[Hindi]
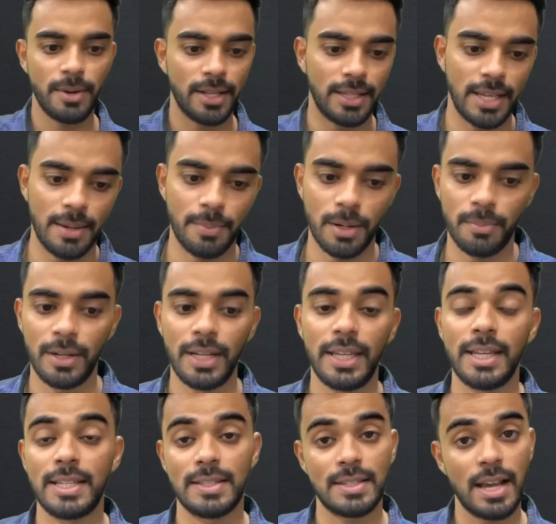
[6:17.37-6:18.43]
बातें यहाँ पर भी लिखी
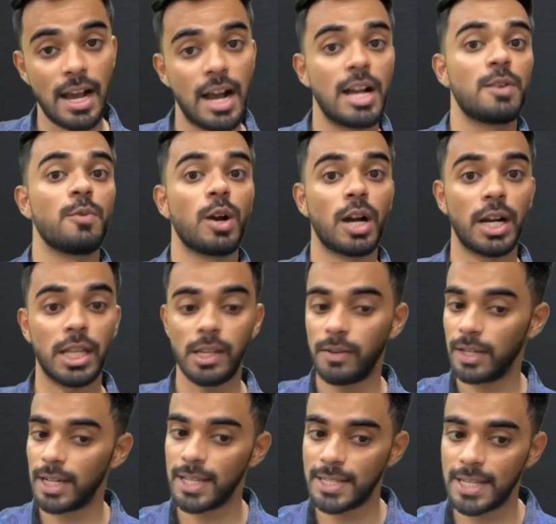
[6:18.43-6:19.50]
है जैसे हार्ड वर्क करने
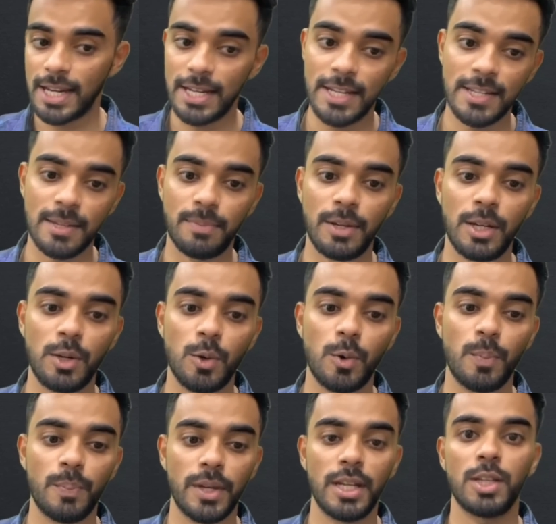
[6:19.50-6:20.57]
वाला सेल्फ डिसिप्लिन हो
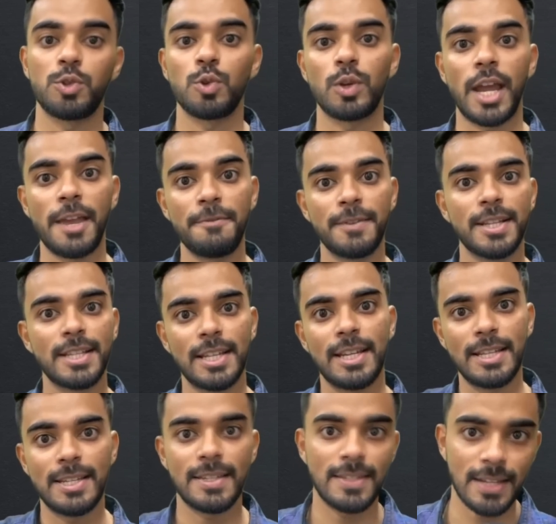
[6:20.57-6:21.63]
है ना जो लाइफ के
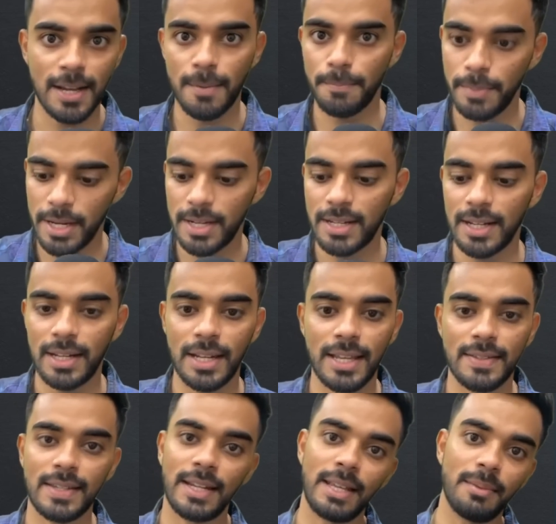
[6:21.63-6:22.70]
चैलेंजेस से कम्पीट कर ले
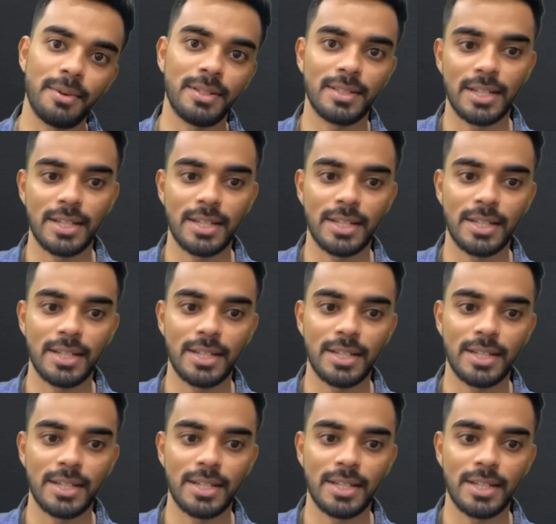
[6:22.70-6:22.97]
ऐसा नहीं बस